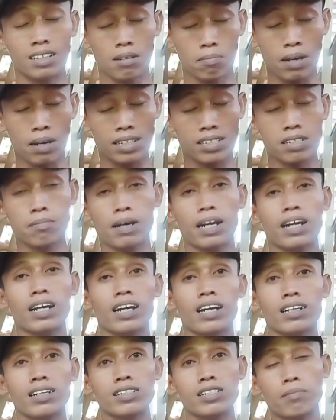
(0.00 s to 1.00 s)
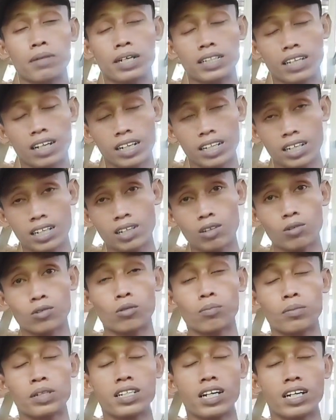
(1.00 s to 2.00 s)
Maksimalkan kesempatan ini
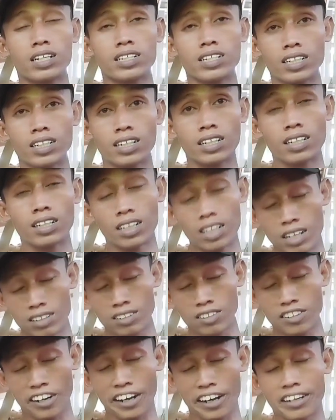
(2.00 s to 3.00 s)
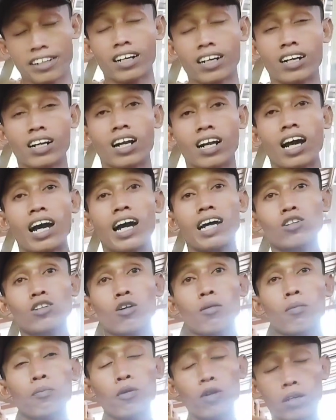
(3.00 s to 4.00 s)
untuk menjadi trainer
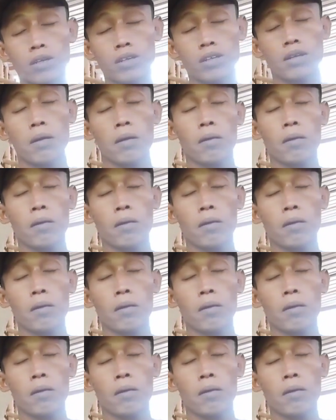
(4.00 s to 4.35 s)
ataupun